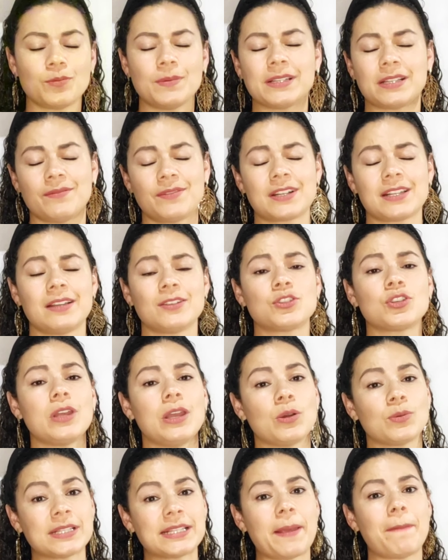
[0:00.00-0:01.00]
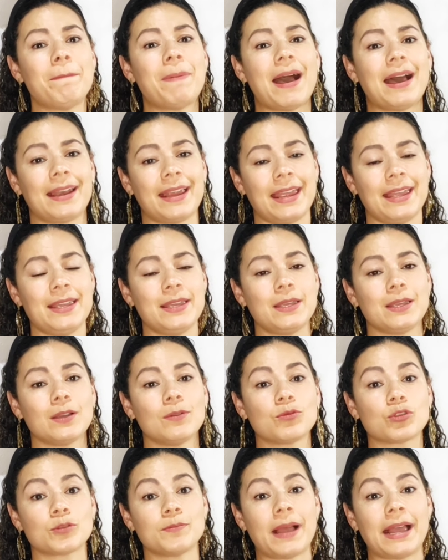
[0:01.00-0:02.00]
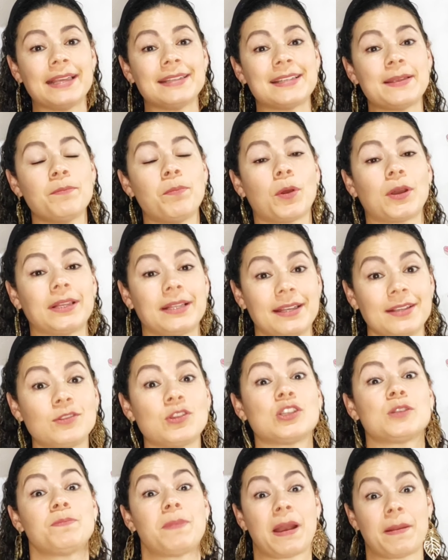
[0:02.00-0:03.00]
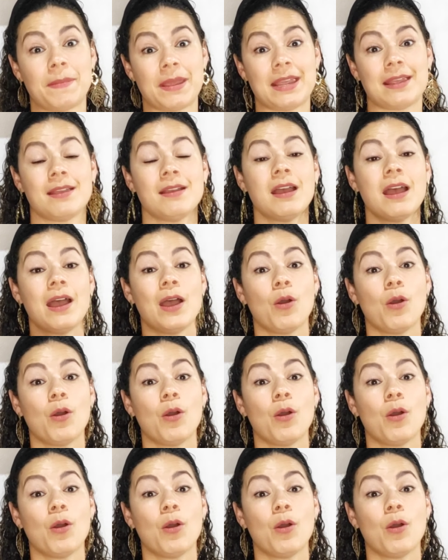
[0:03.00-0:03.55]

mas na verdade eu separei os mais importantes para mim,